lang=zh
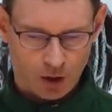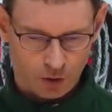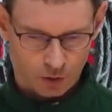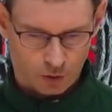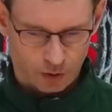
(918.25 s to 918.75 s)

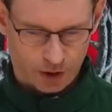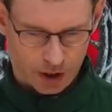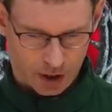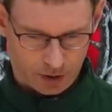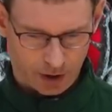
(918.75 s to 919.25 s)
主，
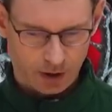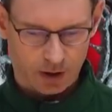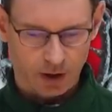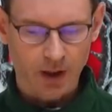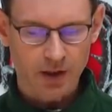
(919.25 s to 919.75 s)
求你
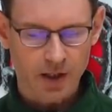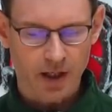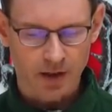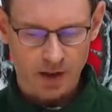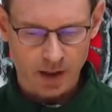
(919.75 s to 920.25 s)
是一
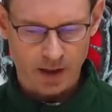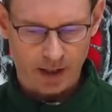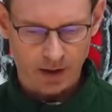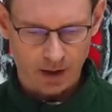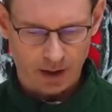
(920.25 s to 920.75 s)
切信
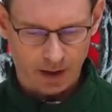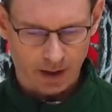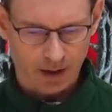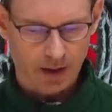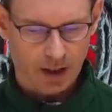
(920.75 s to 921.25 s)
仰你的
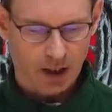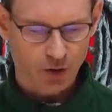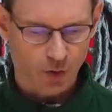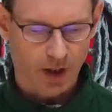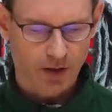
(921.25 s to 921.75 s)
人。
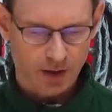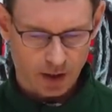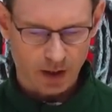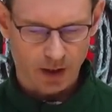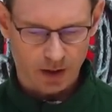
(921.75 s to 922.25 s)
捐
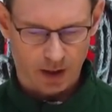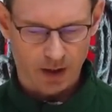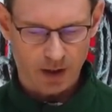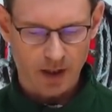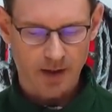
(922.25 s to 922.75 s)
弃成
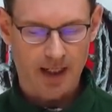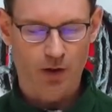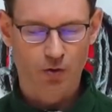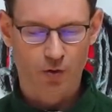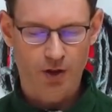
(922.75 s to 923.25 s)
见，扫
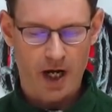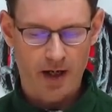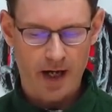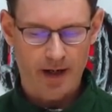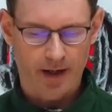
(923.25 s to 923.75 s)
除
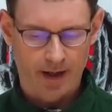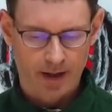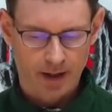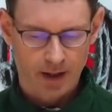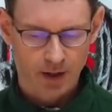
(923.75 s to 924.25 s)
障碍，
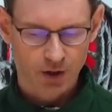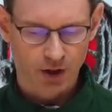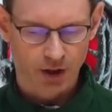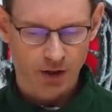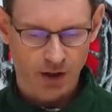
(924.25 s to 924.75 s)

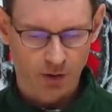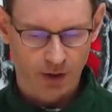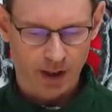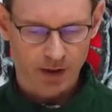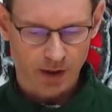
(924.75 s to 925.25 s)
使基督
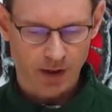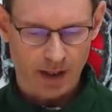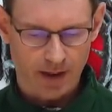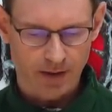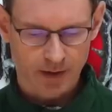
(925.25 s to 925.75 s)
的信
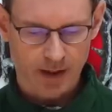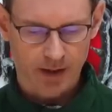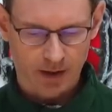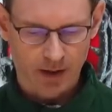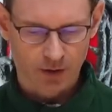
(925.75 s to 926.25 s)
仰在
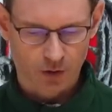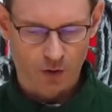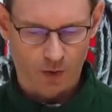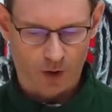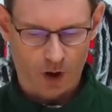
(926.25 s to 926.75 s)
各
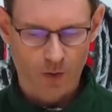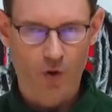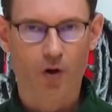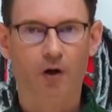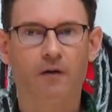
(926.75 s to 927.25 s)
处蓬
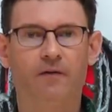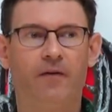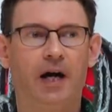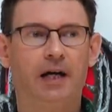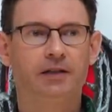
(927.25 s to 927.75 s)
勃
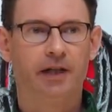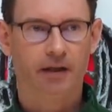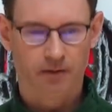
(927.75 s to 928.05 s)
发展。